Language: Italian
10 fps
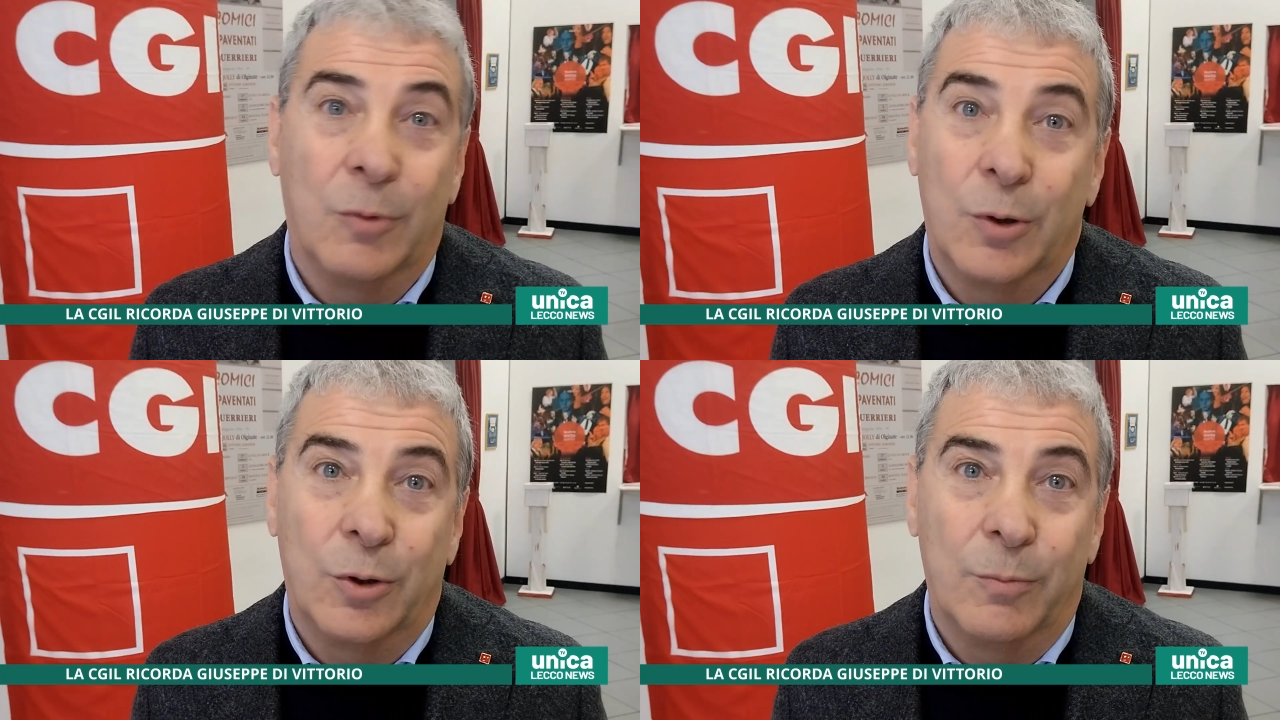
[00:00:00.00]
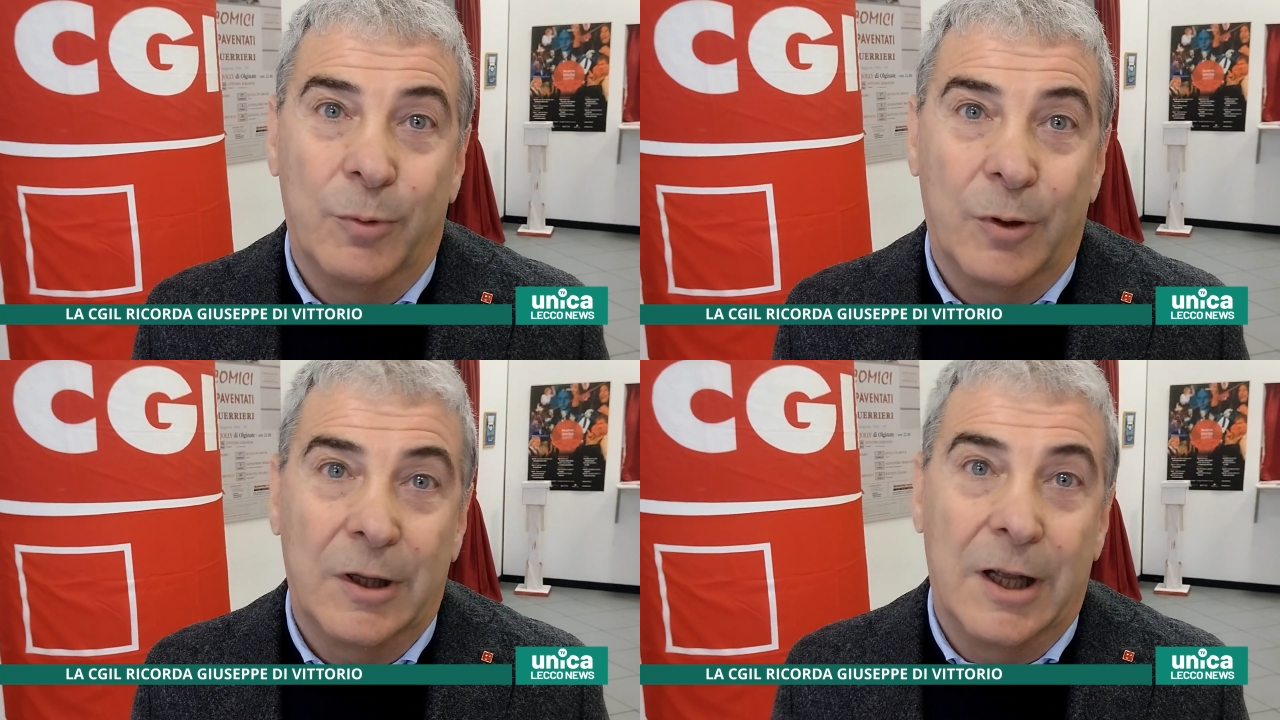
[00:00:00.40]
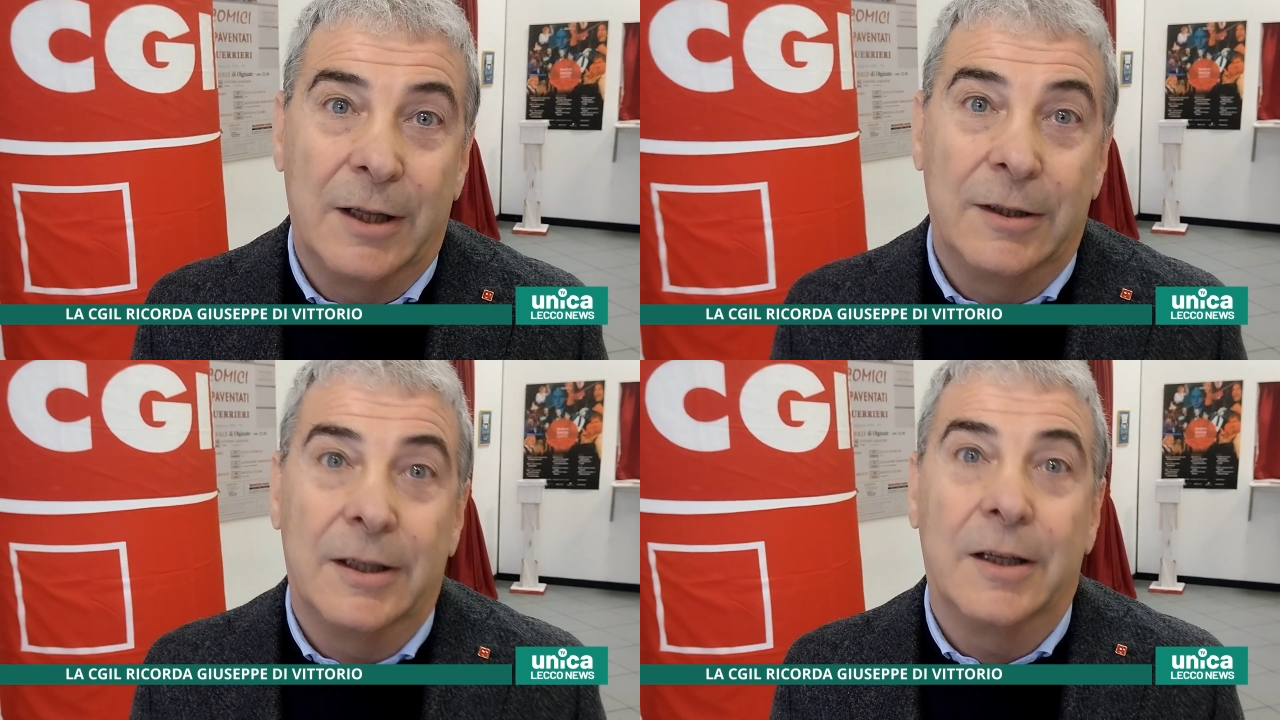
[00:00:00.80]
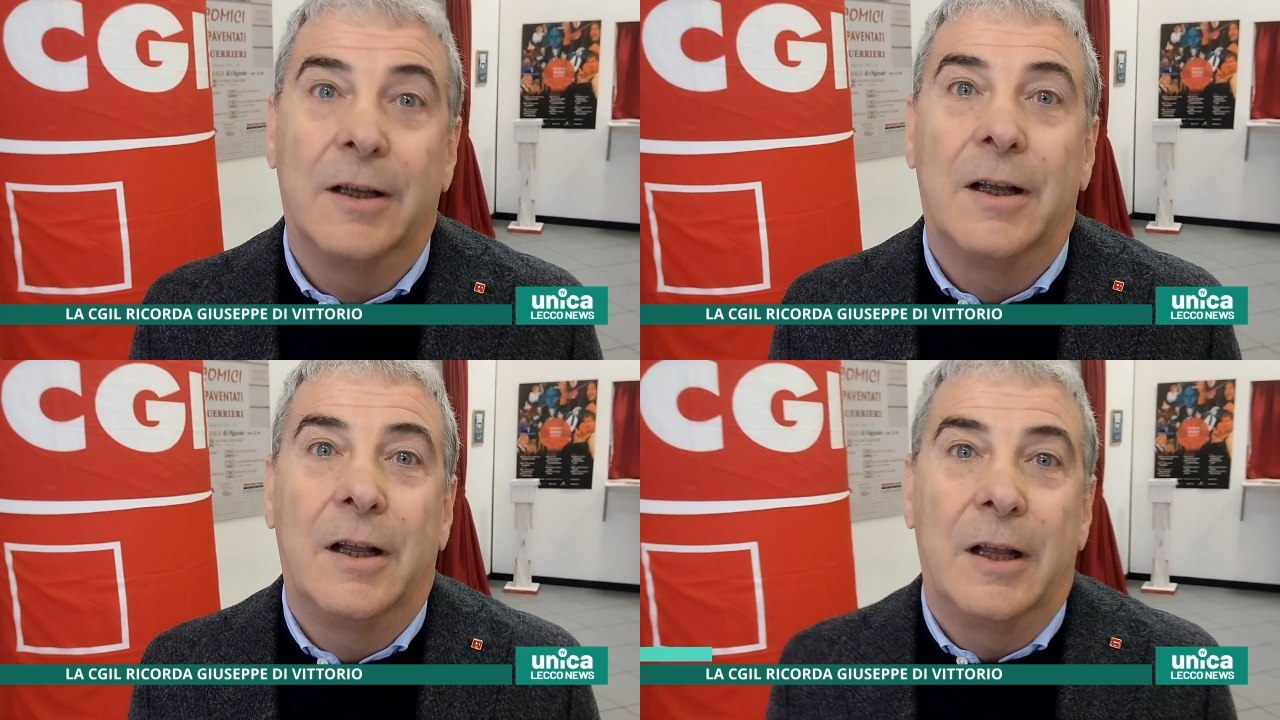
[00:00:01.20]
molto importante,
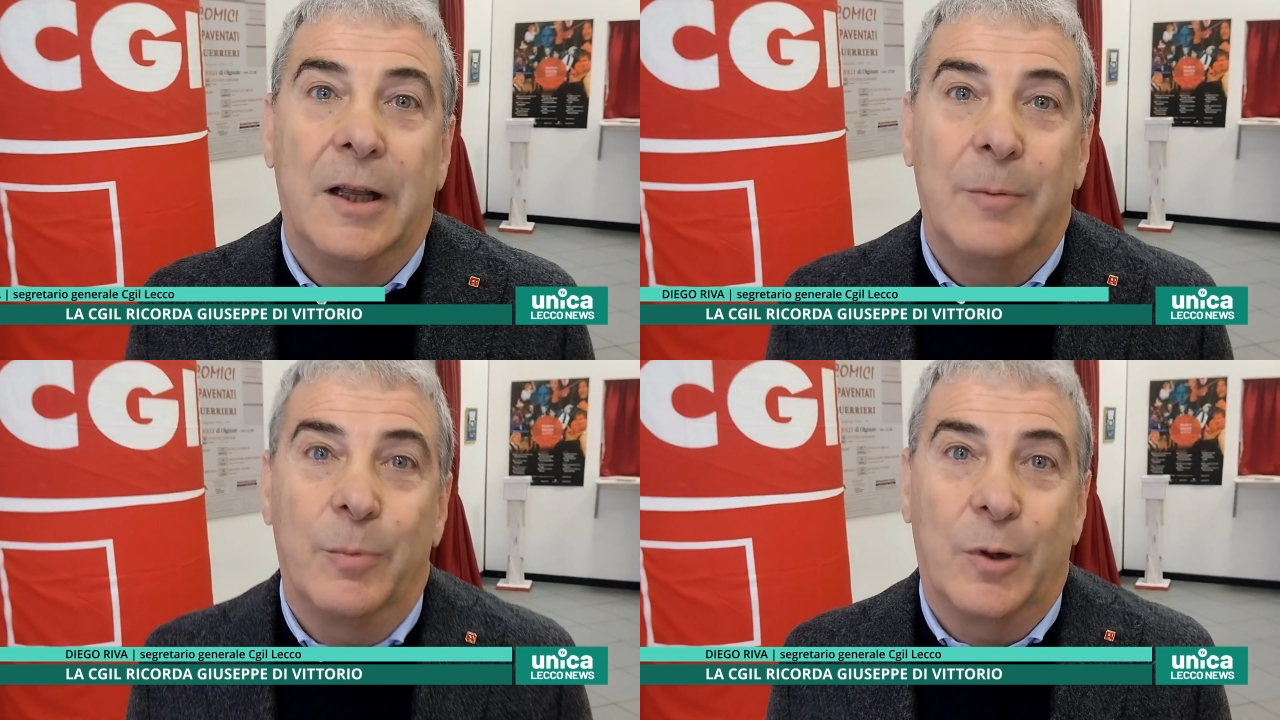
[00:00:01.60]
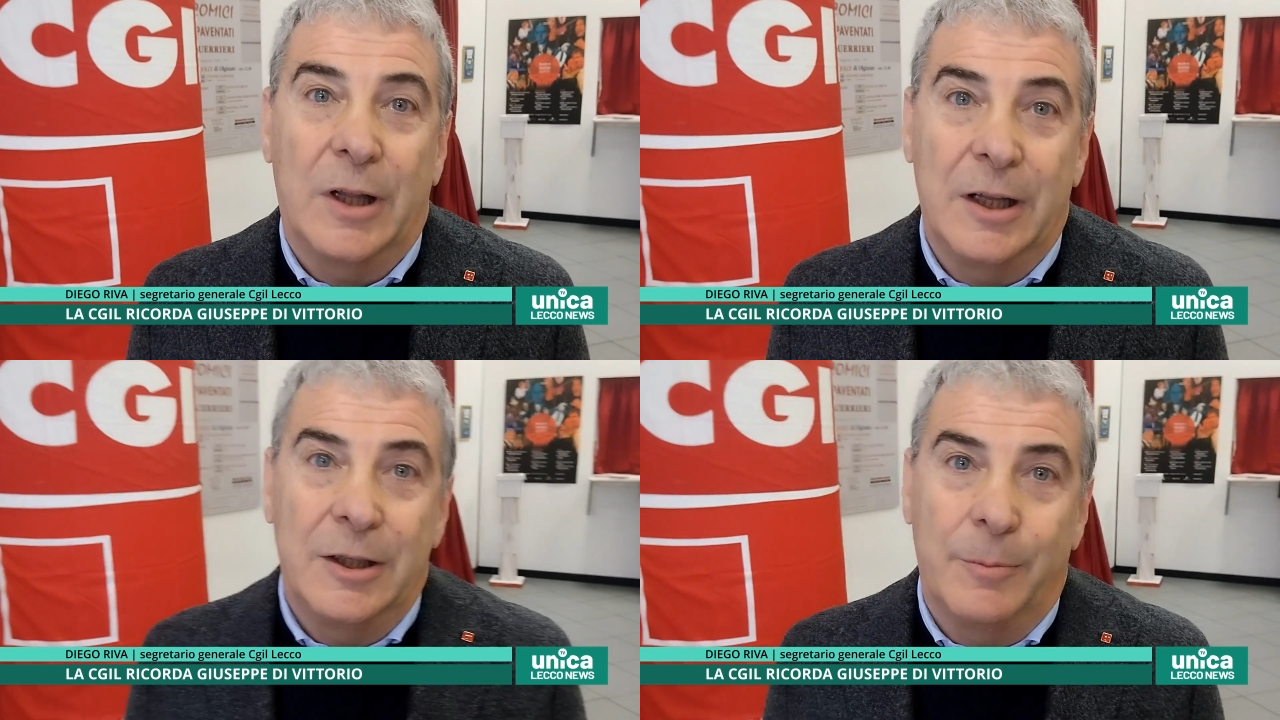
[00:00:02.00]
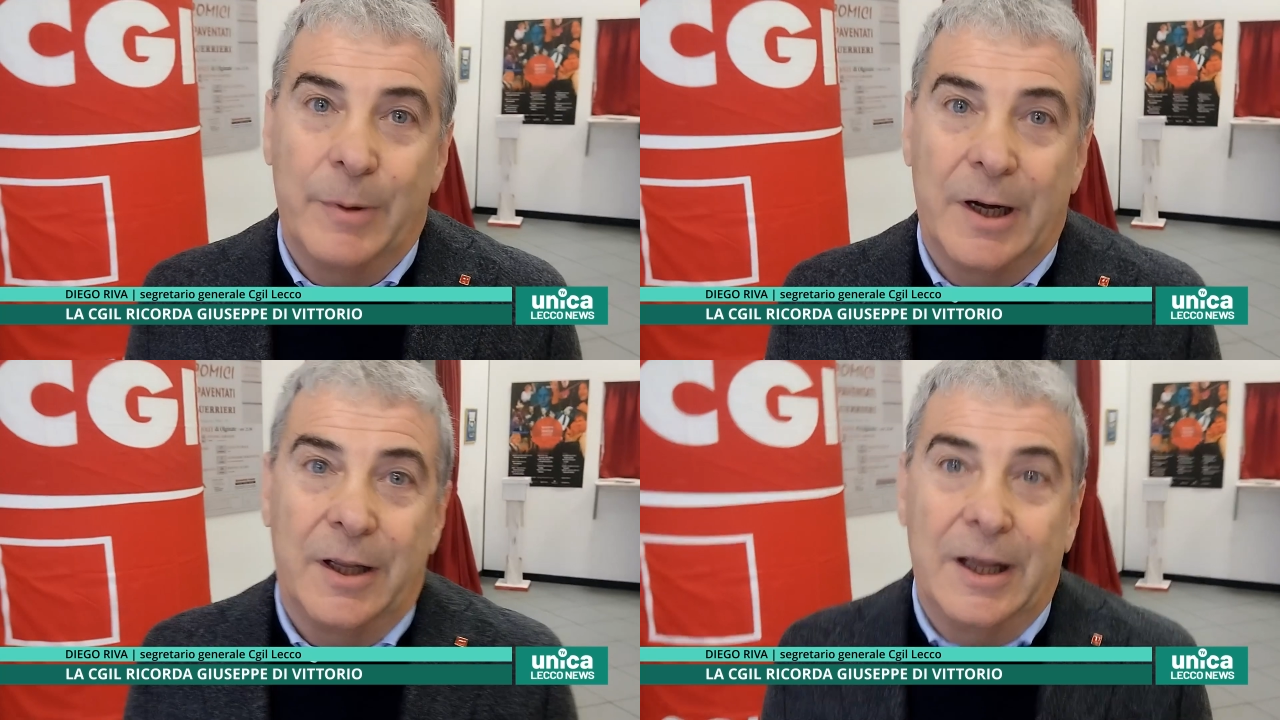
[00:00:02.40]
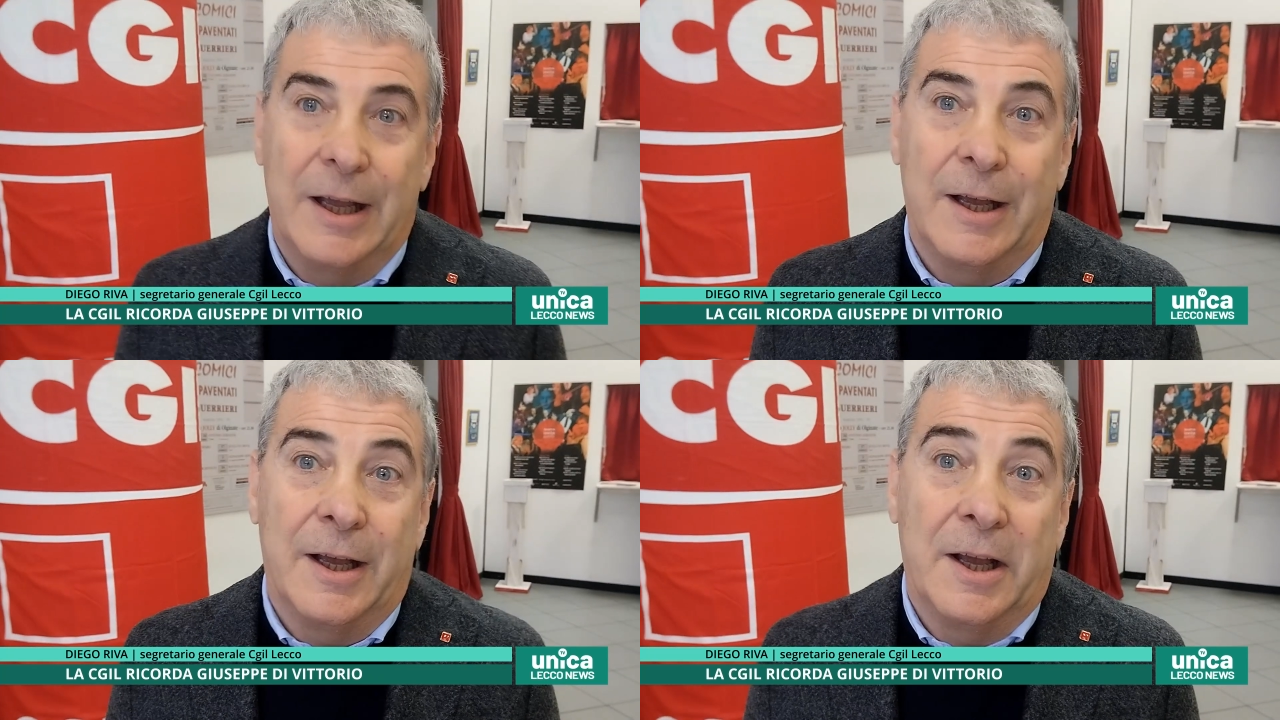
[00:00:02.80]
importante
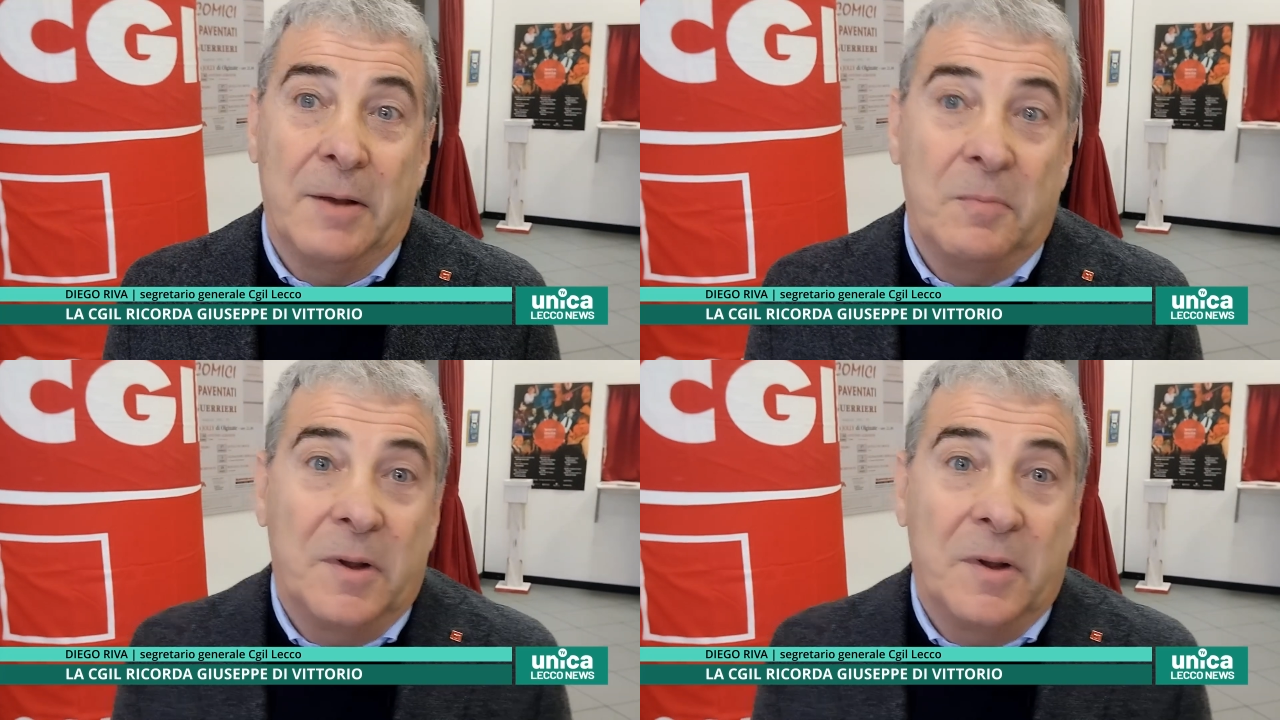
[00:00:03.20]
perché